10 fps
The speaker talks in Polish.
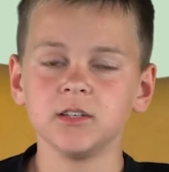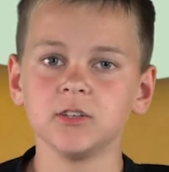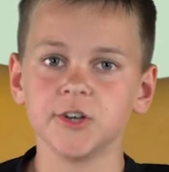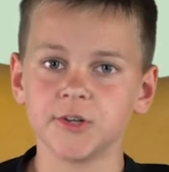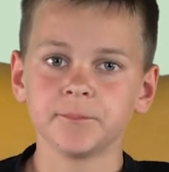
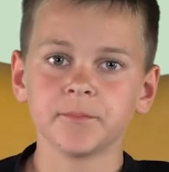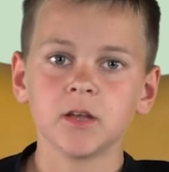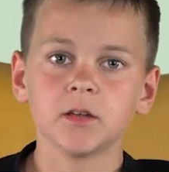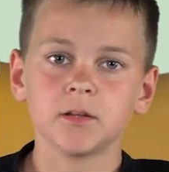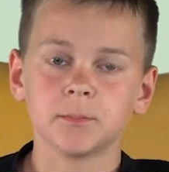Igor.
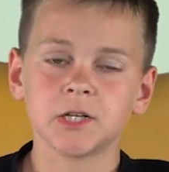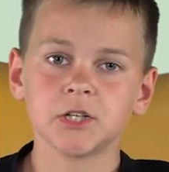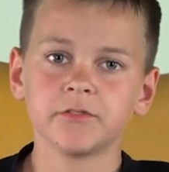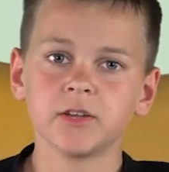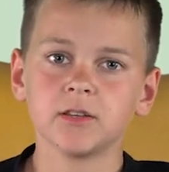
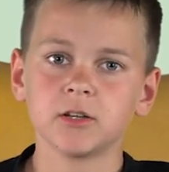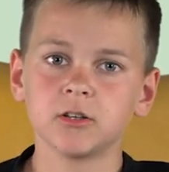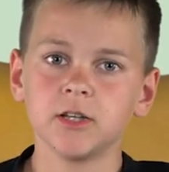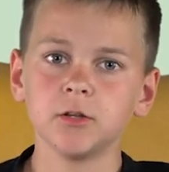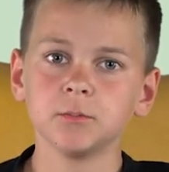Zapraszam Was na
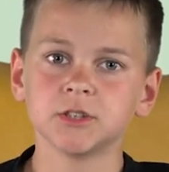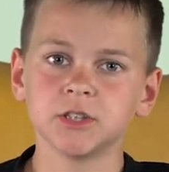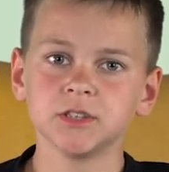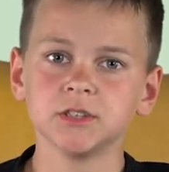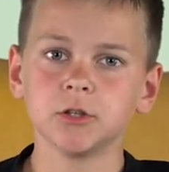kolejną
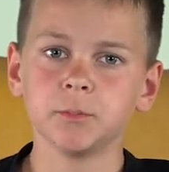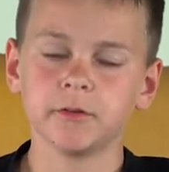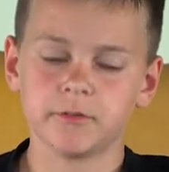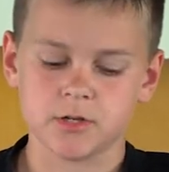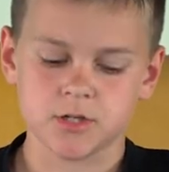część
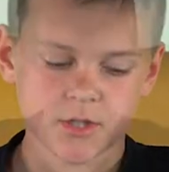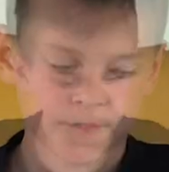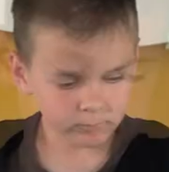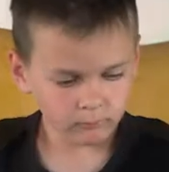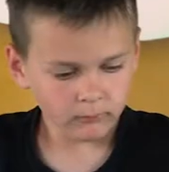opowieści.
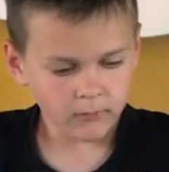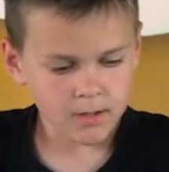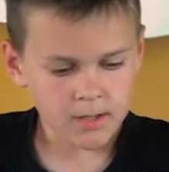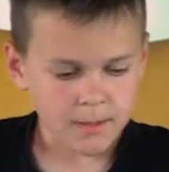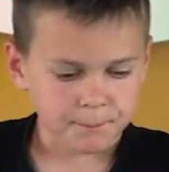
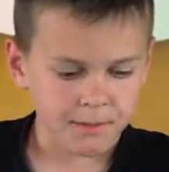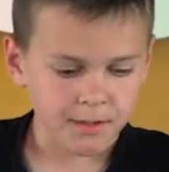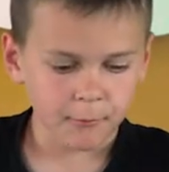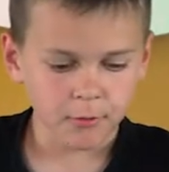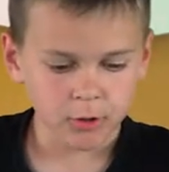
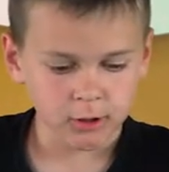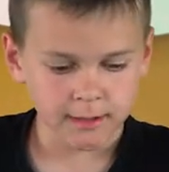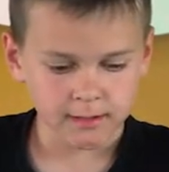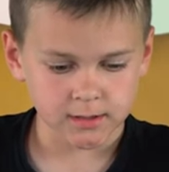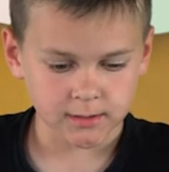Mijały
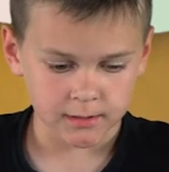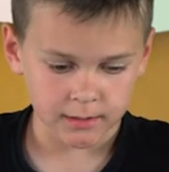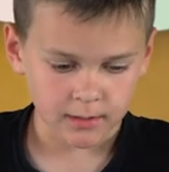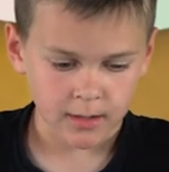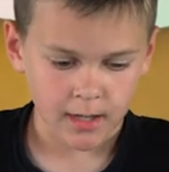kolejne
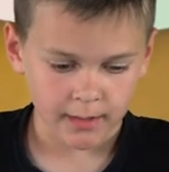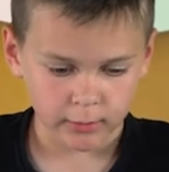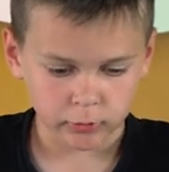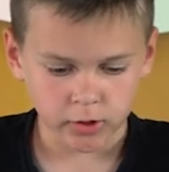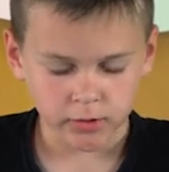dni, a
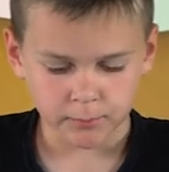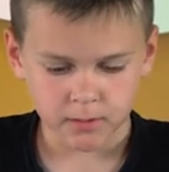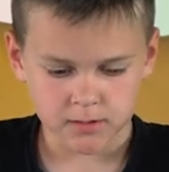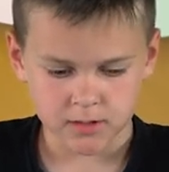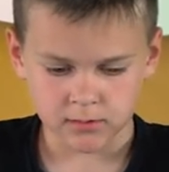ja coraz
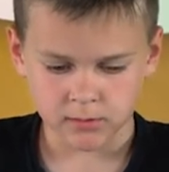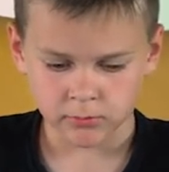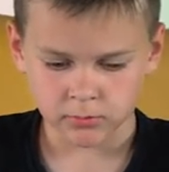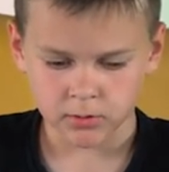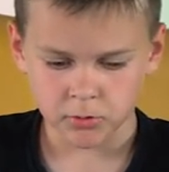bardziej
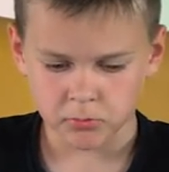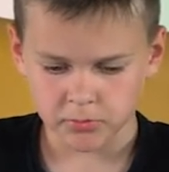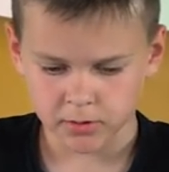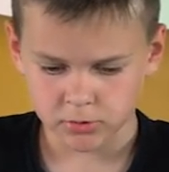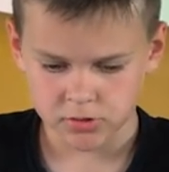
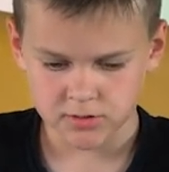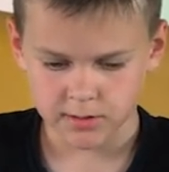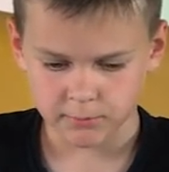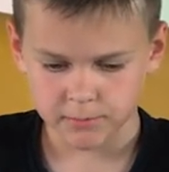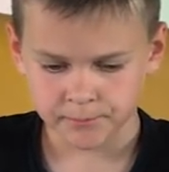tęskniłem za
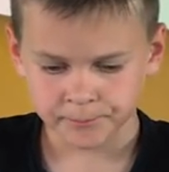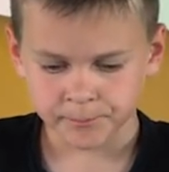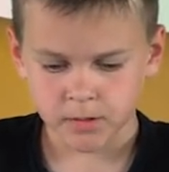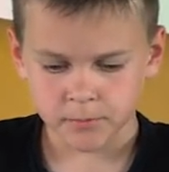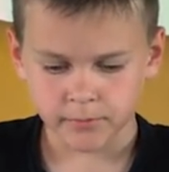rodzicami.
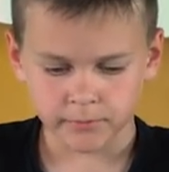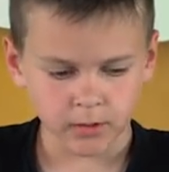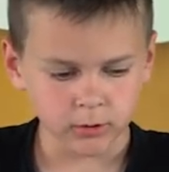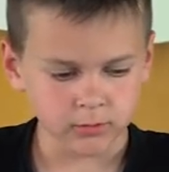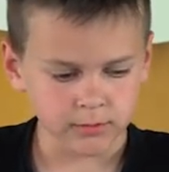
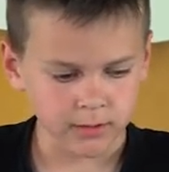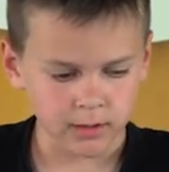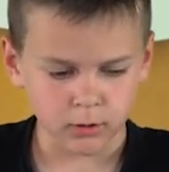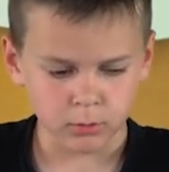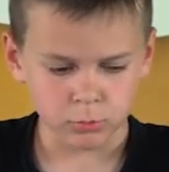Pewnego
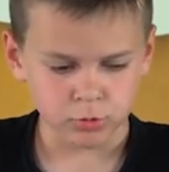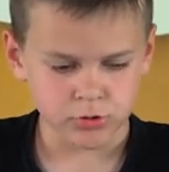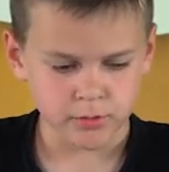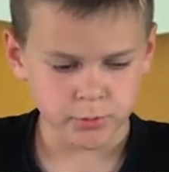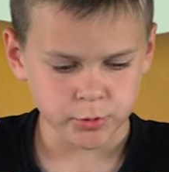dnia
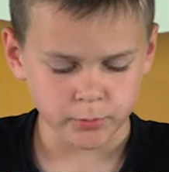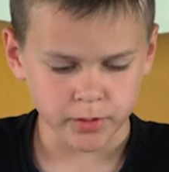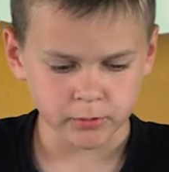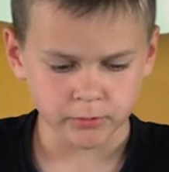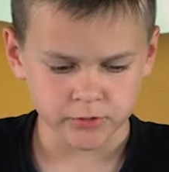obudziłem się
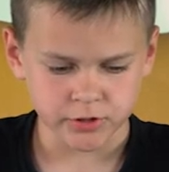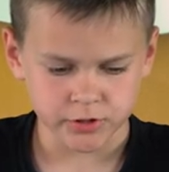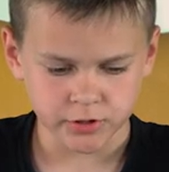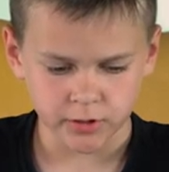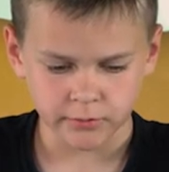bardzo
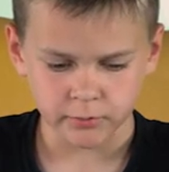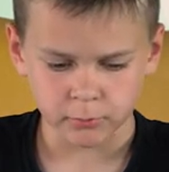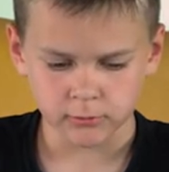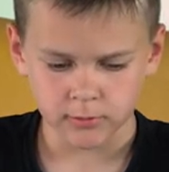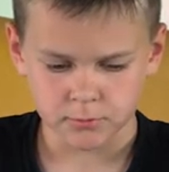wcześnie i
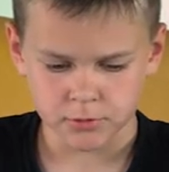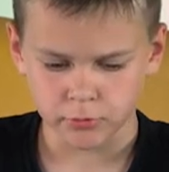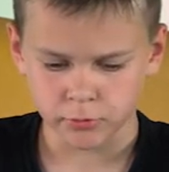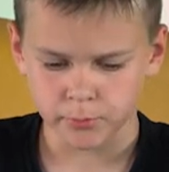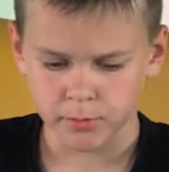wymknąłem
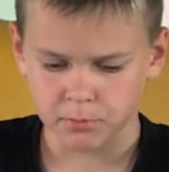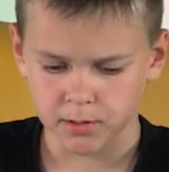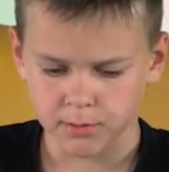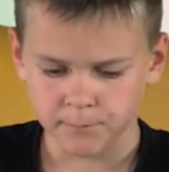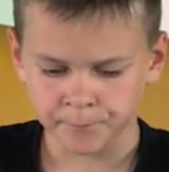się z
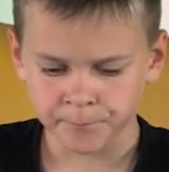plebanii.